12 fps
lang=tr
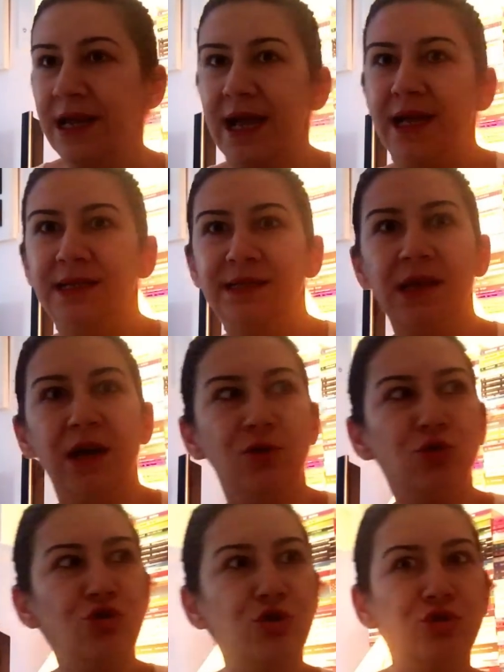Yani sağ
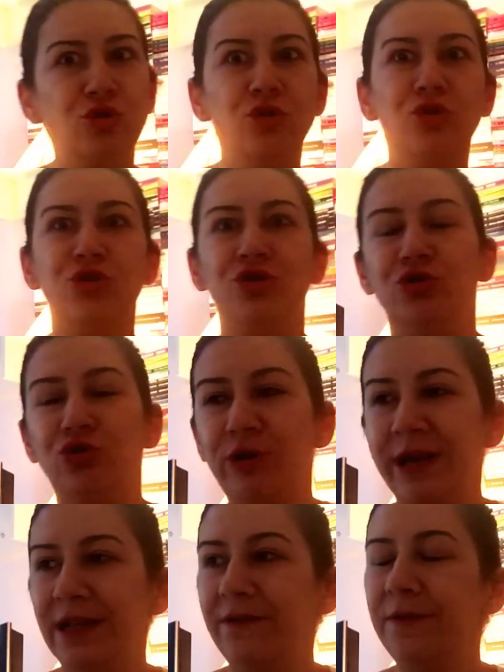koşuyor, sola koşuyor
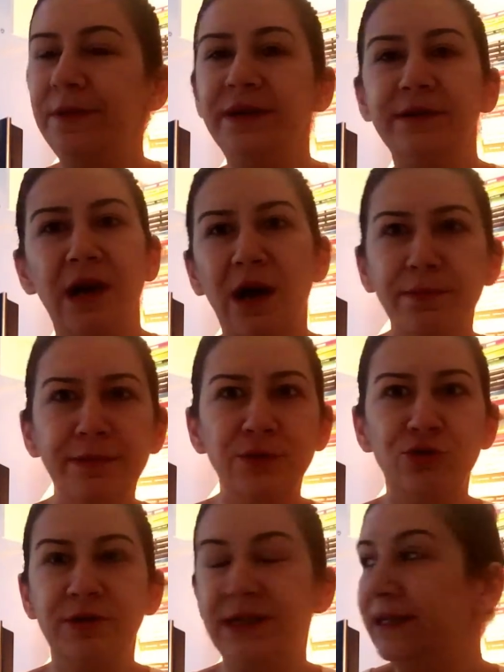sürekli ve biri ne
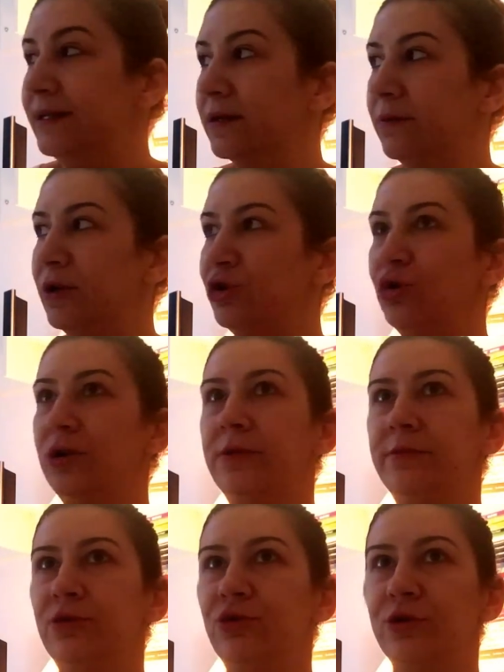yapıyorsun dediği zaman
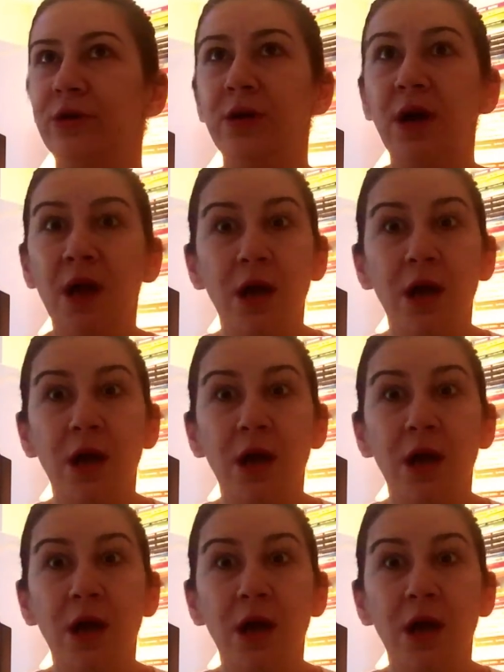şöyle bir duruyor